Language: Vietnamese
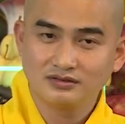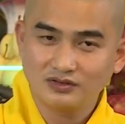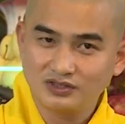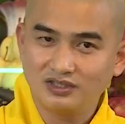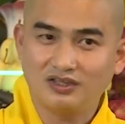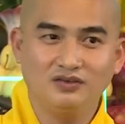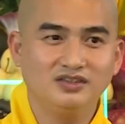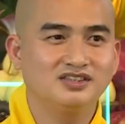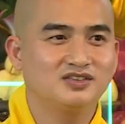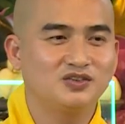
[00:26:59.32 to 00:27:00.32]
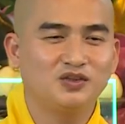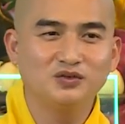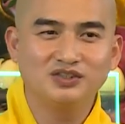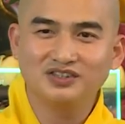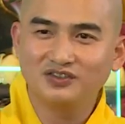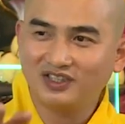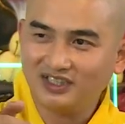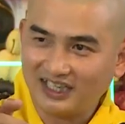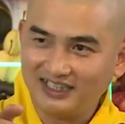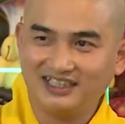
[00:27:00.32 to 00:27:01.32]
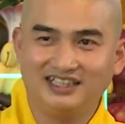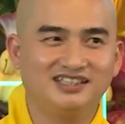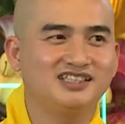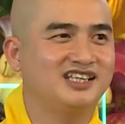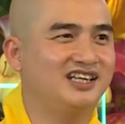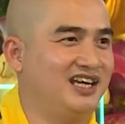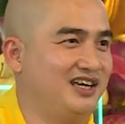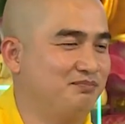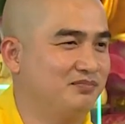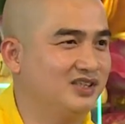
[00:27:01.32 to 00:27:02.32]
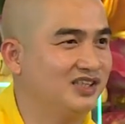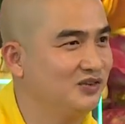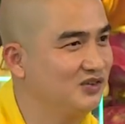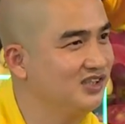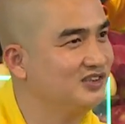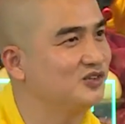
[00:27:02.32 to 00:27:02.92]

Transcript: tôi xin lỗi chứ tôi tu chứ tôi thấy ai chạy chiếc xe đẹp cái tôi đứng